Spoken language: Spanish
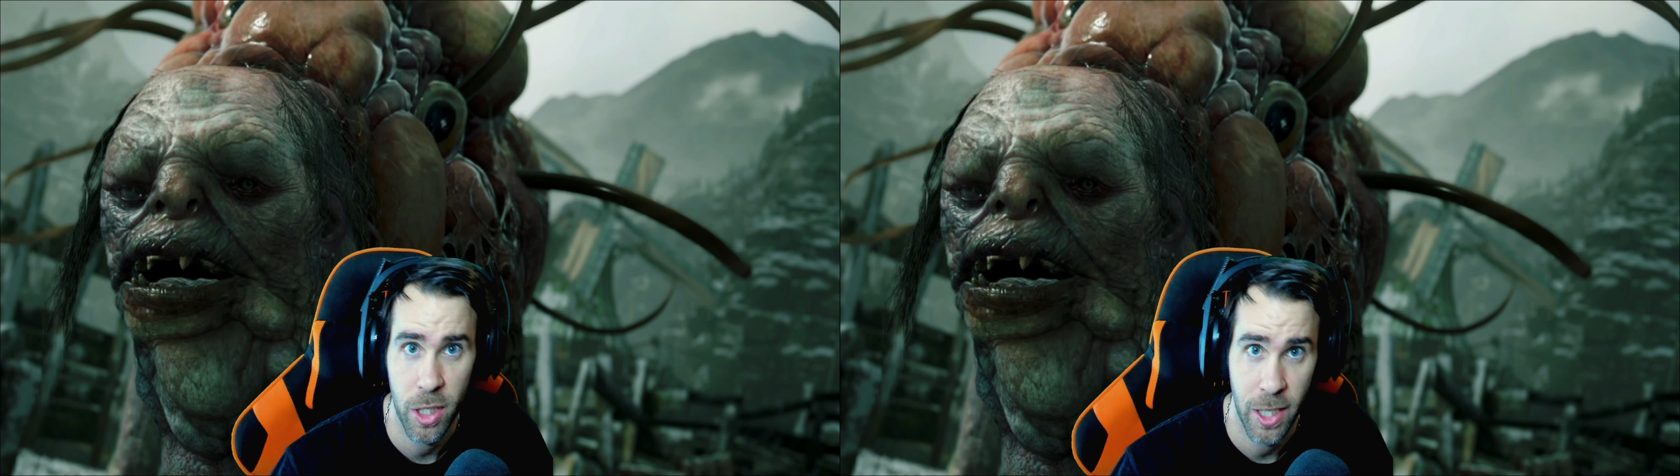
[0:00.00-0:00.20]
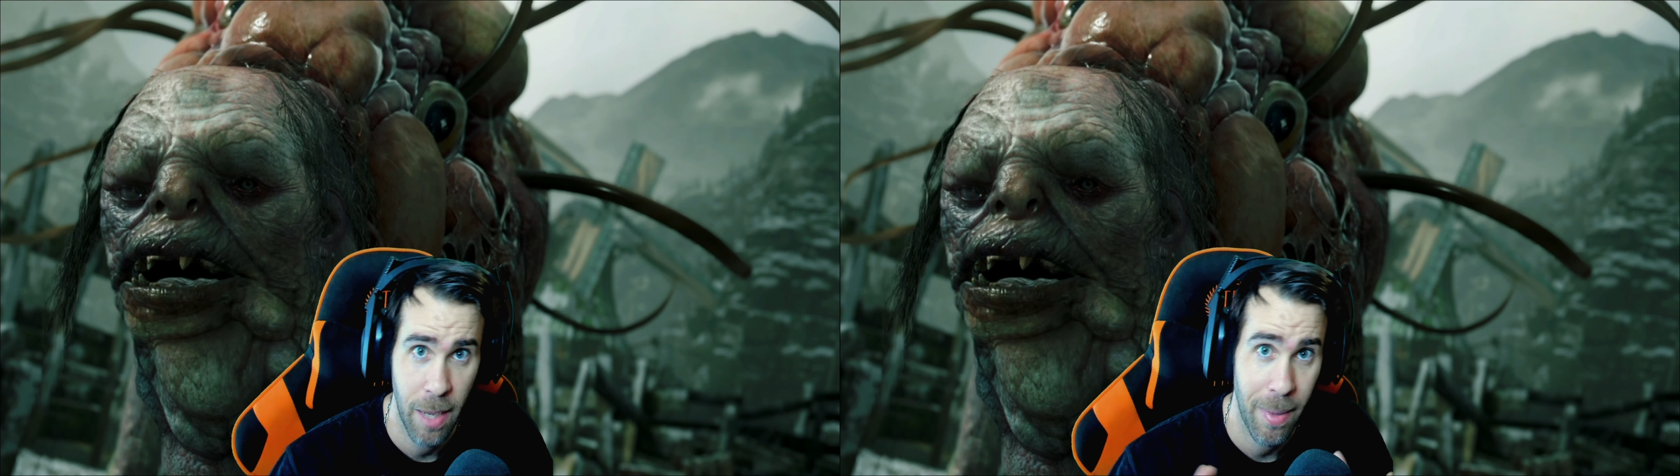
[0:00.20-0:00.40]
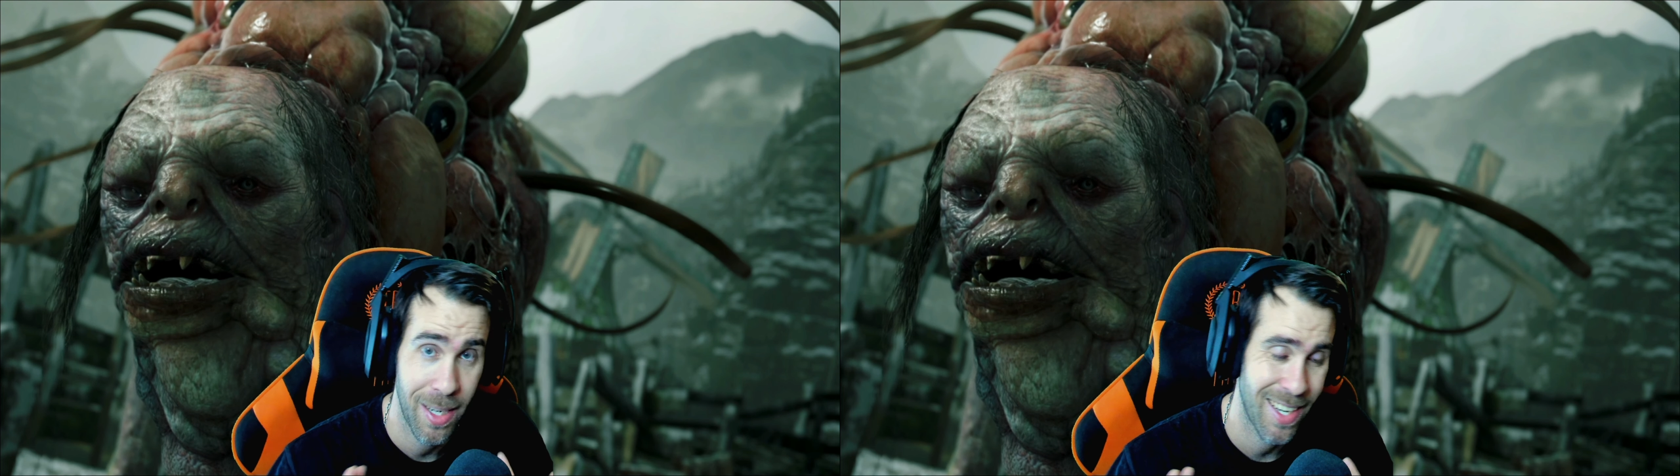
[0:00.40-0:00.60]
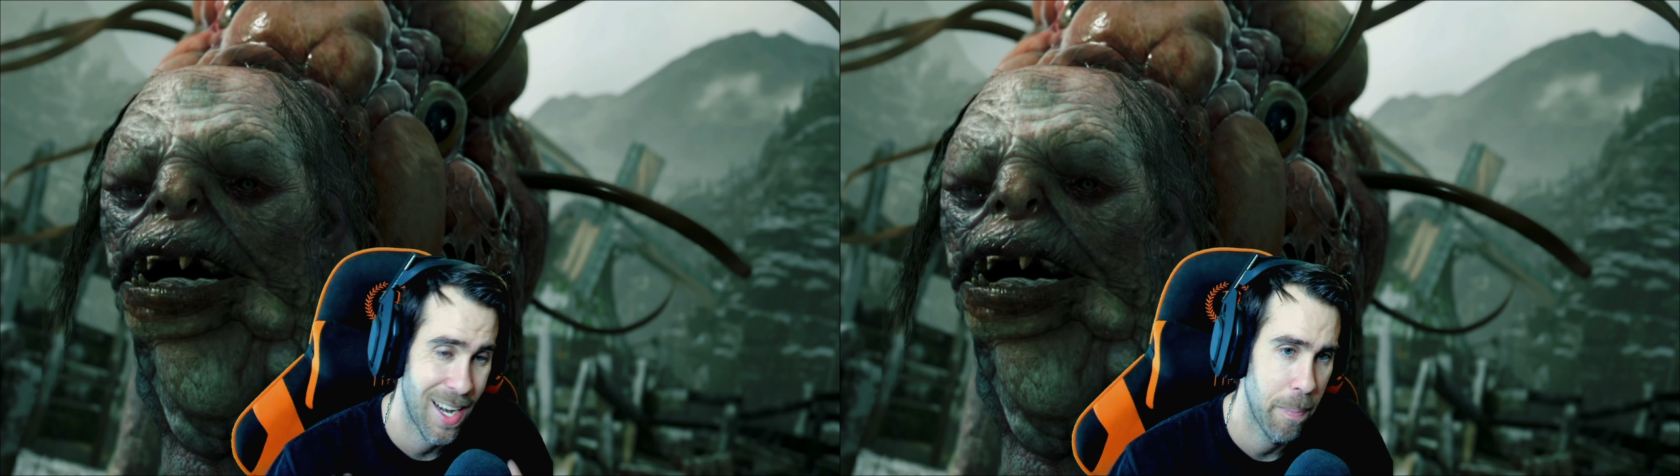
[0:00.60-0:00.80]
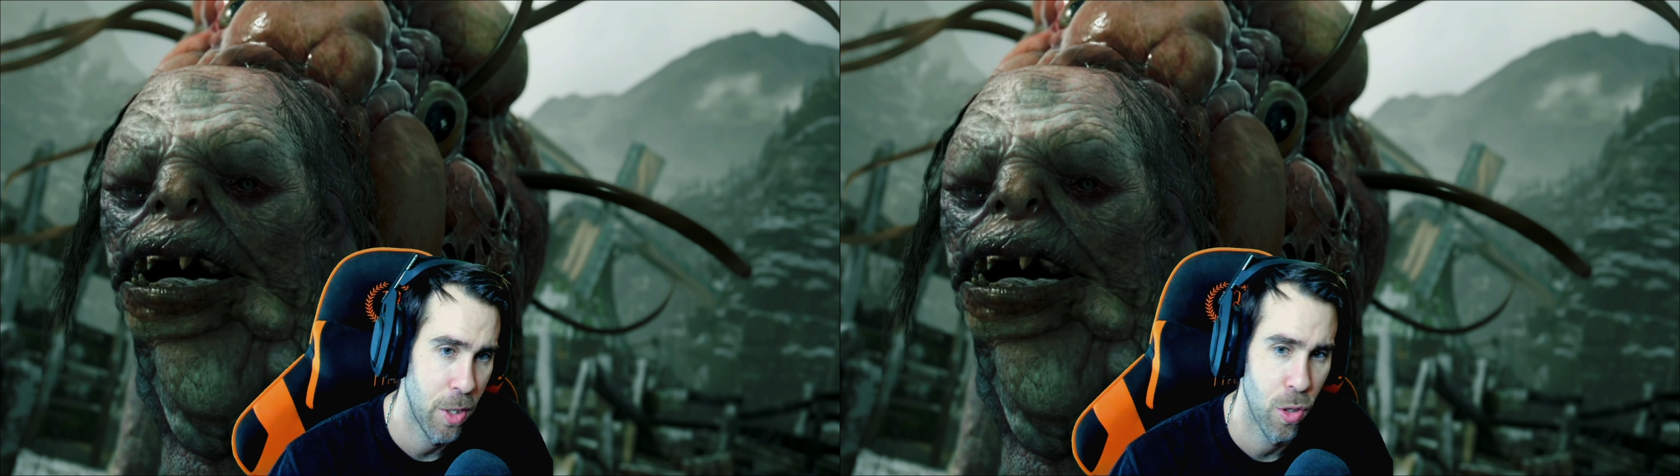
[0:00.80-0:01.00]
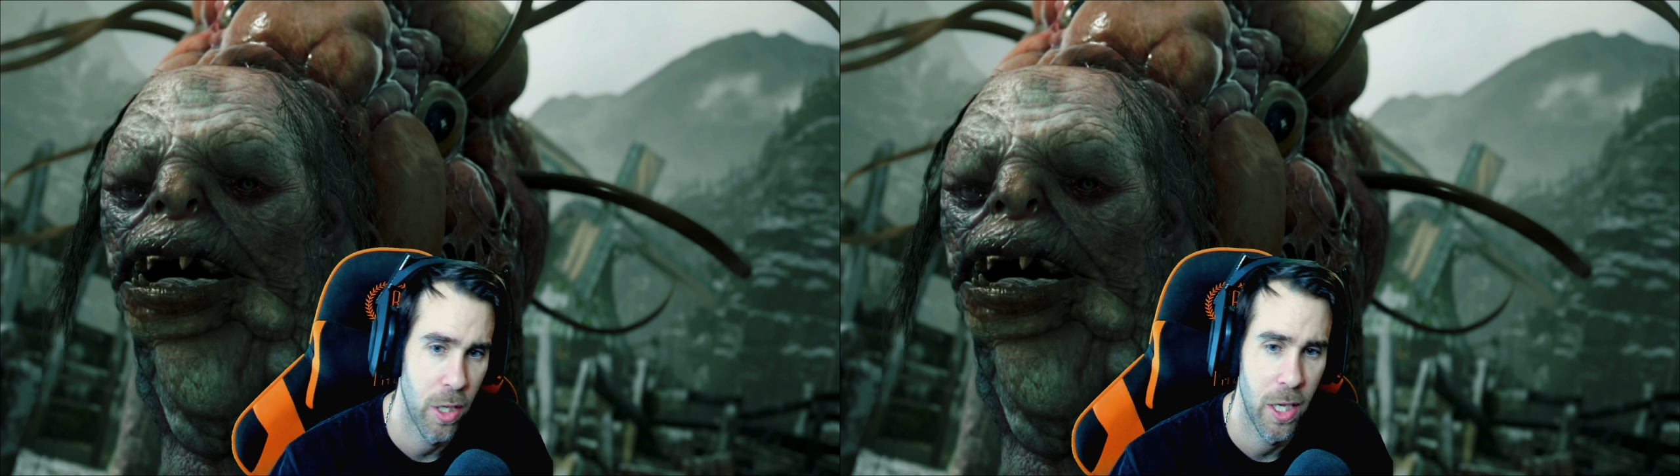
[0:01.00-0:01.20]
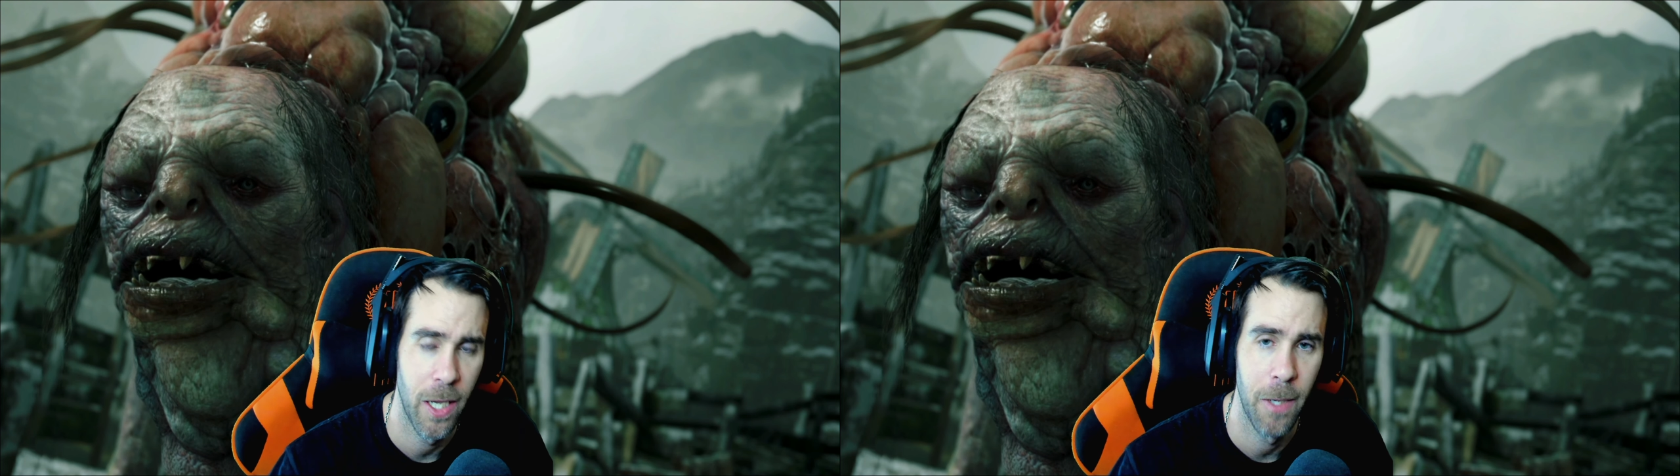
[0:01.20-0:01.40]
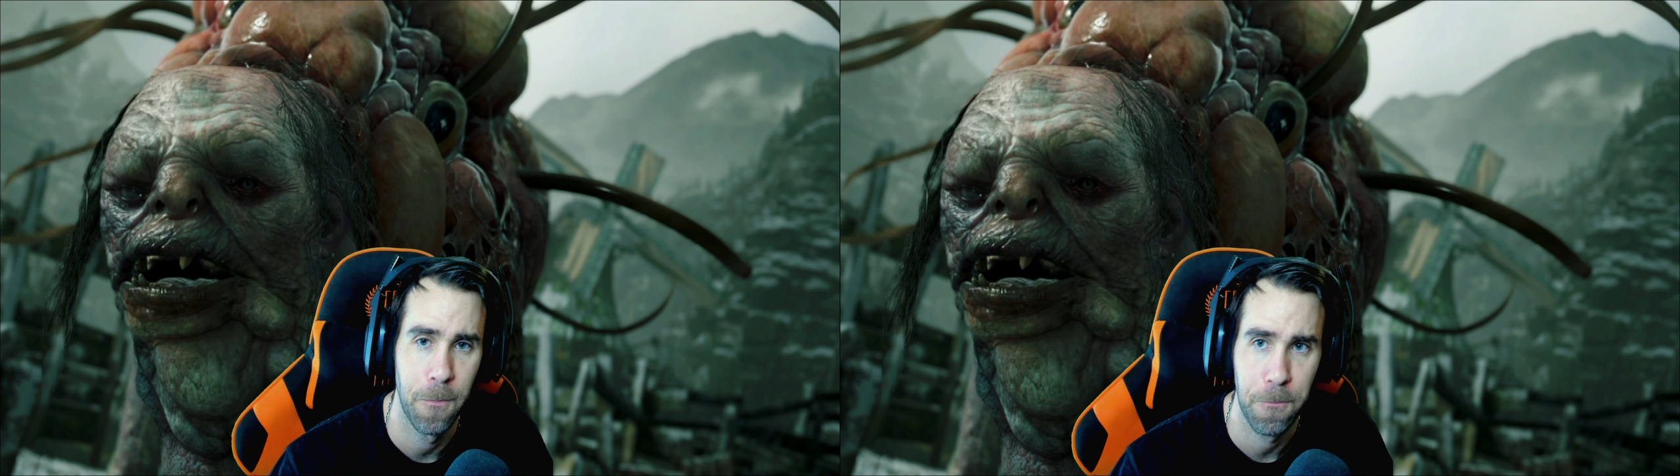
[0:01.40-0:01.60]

sería más rápido de...